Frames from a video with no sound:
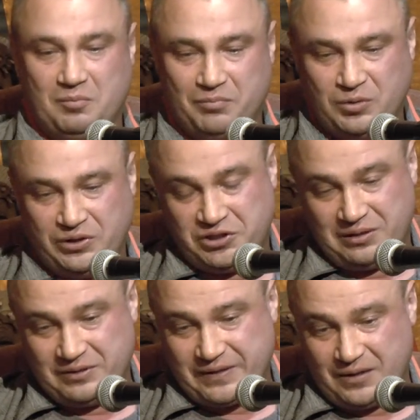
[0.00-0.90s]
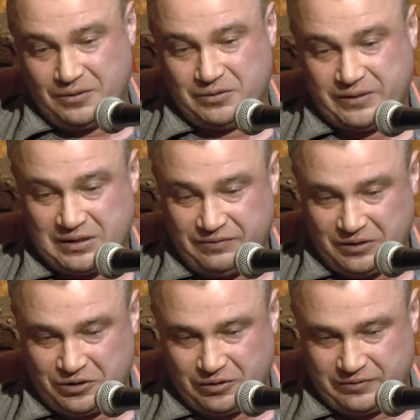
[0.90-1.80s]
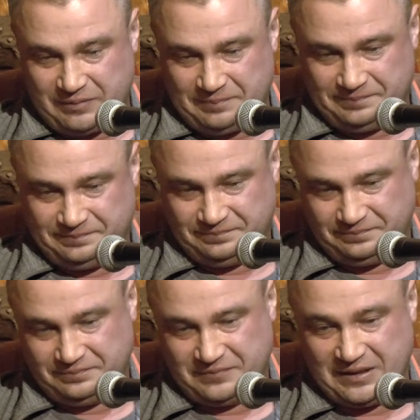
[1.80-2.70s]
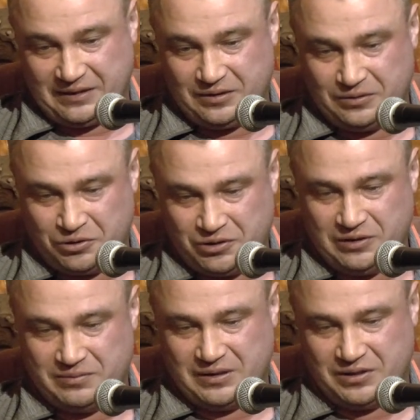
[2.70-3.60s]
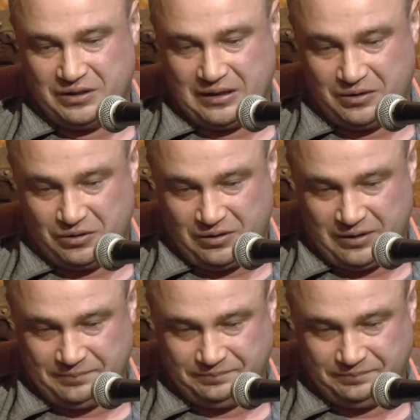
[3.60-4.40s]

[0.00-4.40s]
Modli się rano oraz wieczorem, tak jak to czynią starzy katole.